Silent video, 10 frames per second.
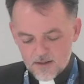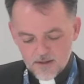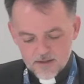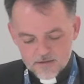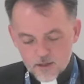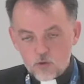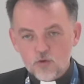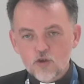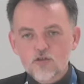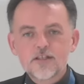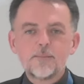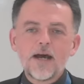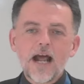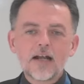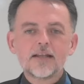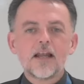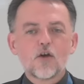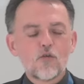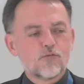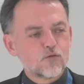Segundo, separar de
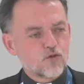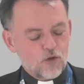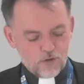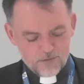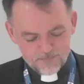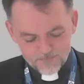la confusión.